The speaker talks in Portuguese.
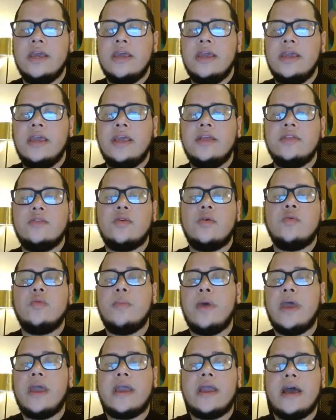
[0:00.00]
e entram no
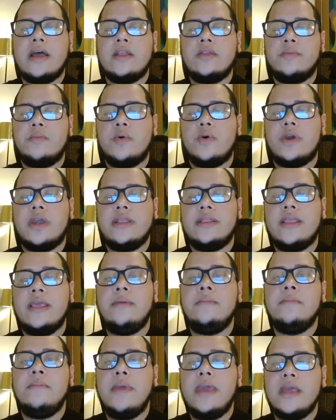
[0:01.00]
mercado porque
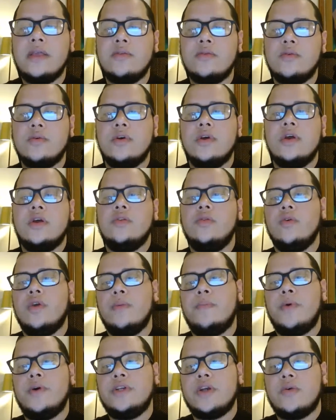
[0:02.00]
tem medo do que
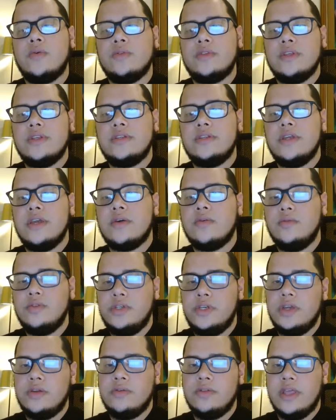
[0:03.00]
pode acontecer com o
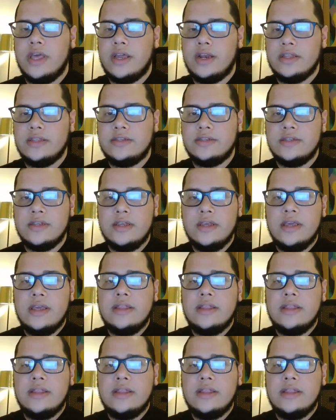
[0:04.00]
dinheiro delas.